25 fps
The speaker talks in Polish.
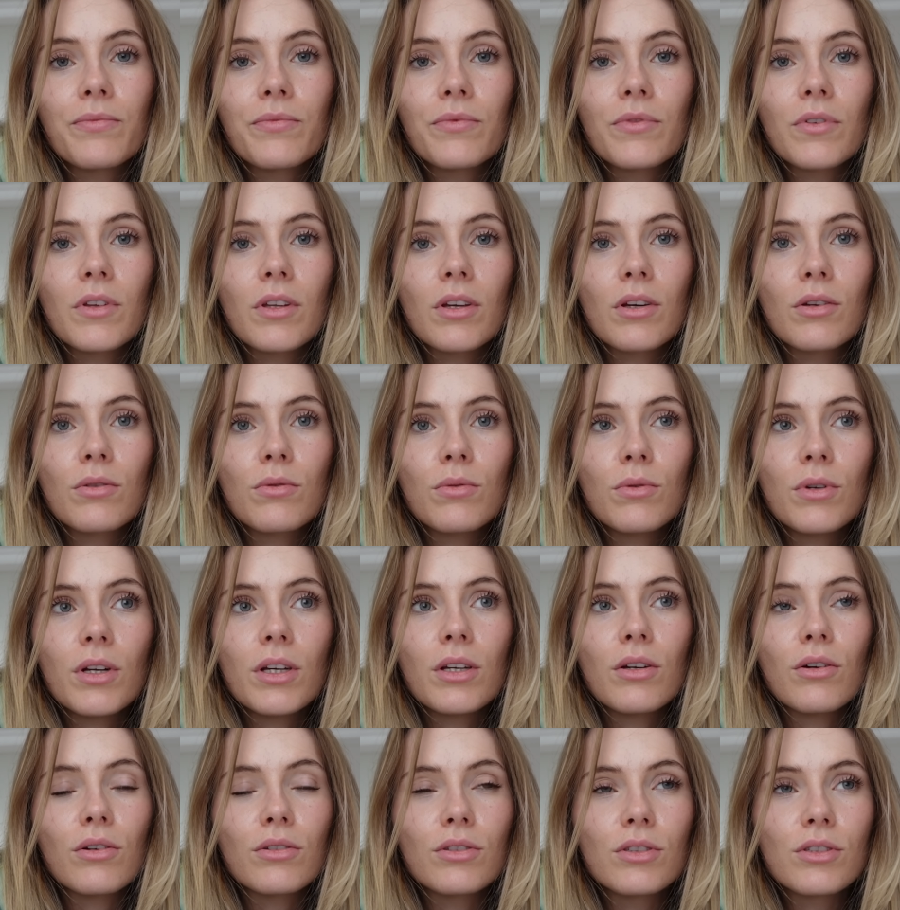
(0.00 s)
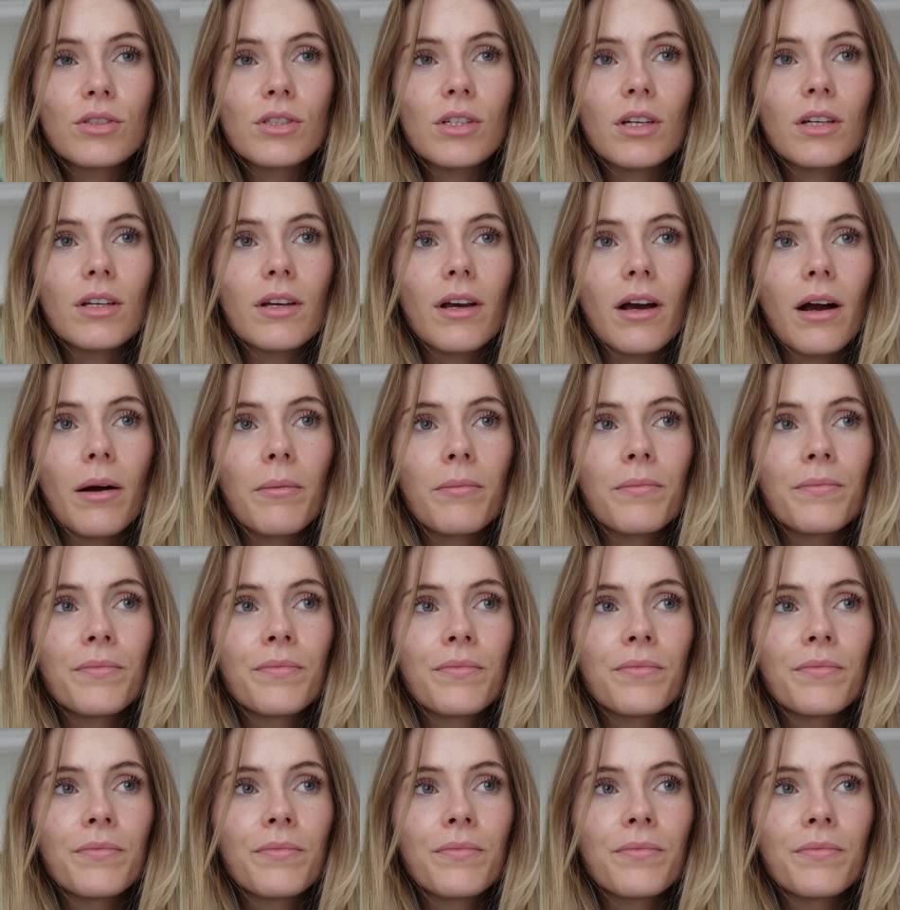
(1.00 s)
mm, której odcienia